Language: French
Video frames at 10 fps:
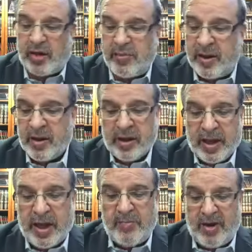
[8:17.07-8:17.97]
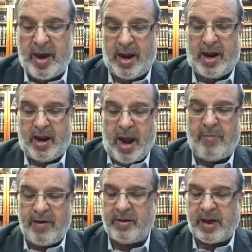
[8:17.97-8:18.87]
mais il met
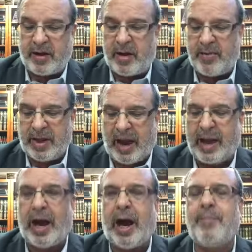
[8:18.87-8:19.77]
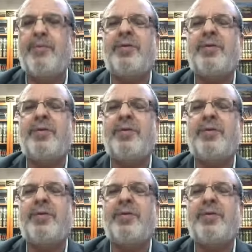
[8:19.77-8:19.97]
la vie d'un Talmid Hacham.